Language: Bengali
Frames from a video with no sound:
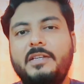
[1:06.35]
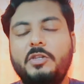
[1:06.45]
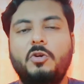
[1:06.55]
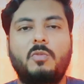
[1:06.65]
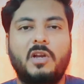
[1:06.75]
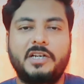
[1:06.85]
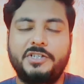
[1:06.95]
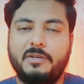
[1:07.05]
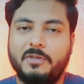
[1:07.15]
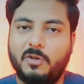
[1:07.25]
তৃতীয় বলার
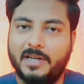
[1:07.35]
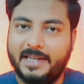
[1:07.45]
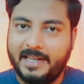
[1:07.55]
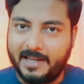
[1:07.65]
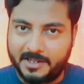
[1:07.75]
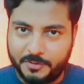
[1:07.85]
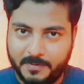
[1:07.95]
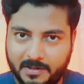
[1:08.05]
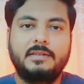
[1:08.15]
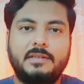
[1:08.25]
হিসাবে দলে কে
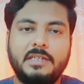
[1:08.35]
আসবেন